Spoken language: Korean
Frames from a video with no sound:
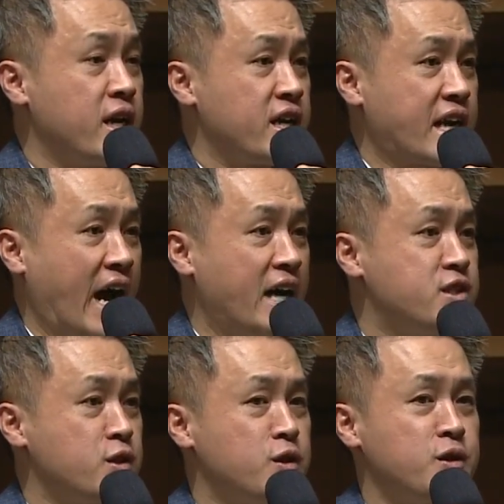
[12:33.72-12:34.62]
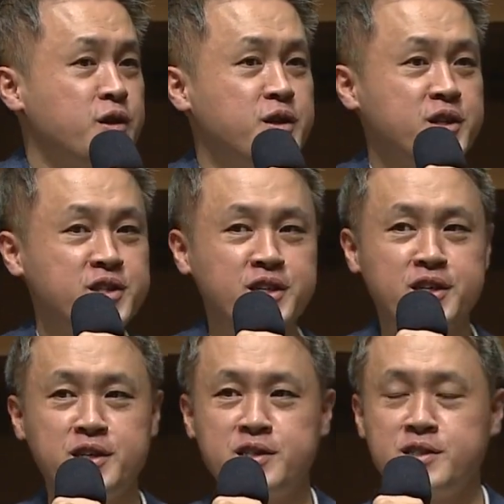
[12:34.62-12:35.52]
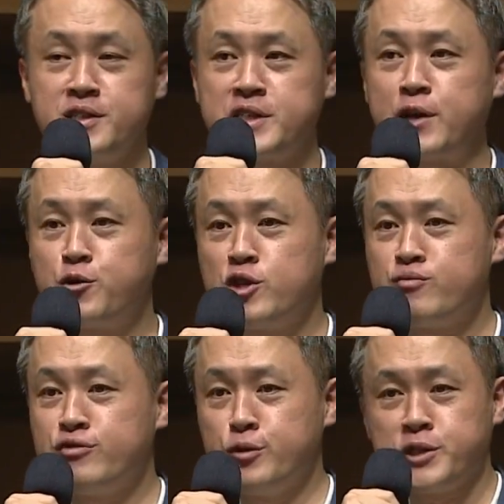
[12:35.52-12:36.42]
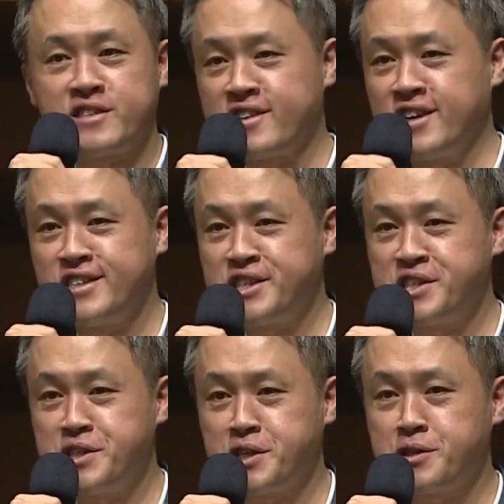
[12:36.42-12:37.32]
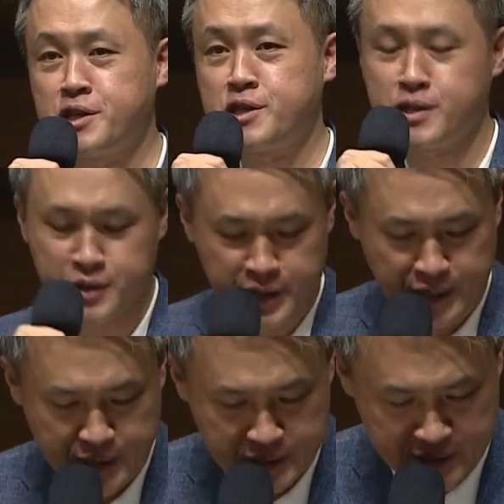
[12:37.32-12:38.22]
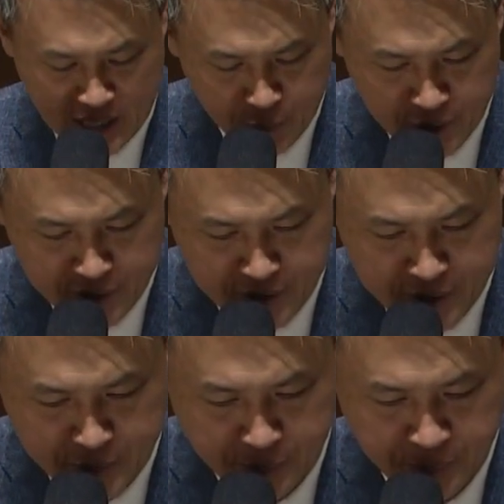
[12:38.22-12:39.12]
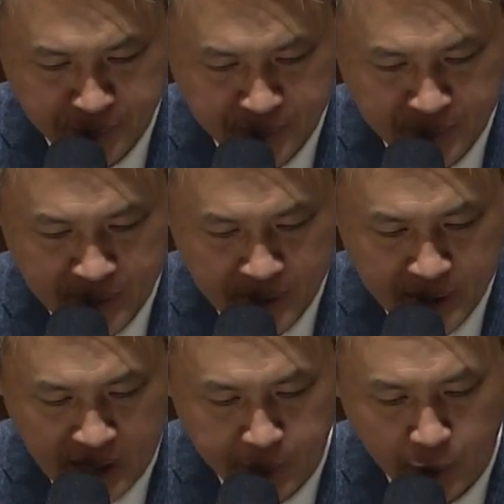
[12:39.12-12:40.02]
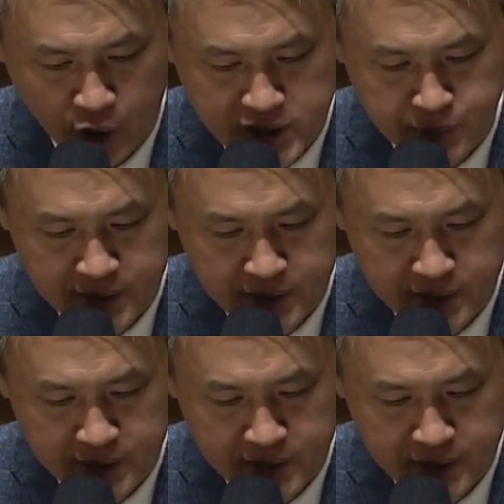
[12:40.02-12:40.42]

가정 이제를 세우는 프로젝트가 이제 진행이 되는 장면이에요. 함께 보겠습니다.